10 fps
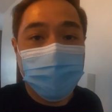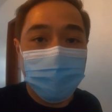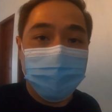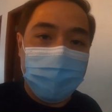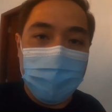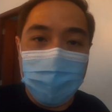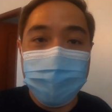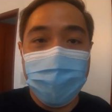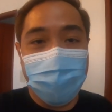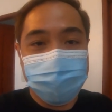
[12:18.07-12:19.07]
Ayun, so punta lang
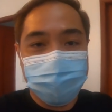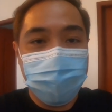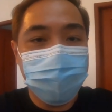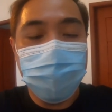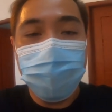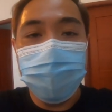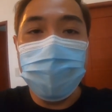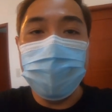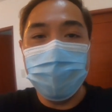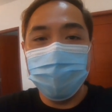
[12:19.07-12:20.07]
kami ng SM. May
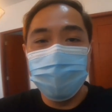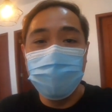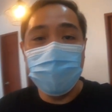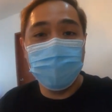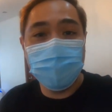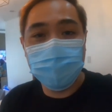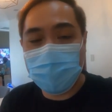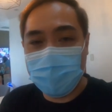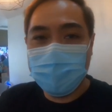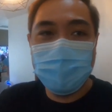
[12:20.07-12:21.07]
bibili lang ako ng
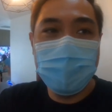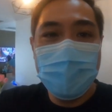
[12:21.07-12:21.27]
basurahan.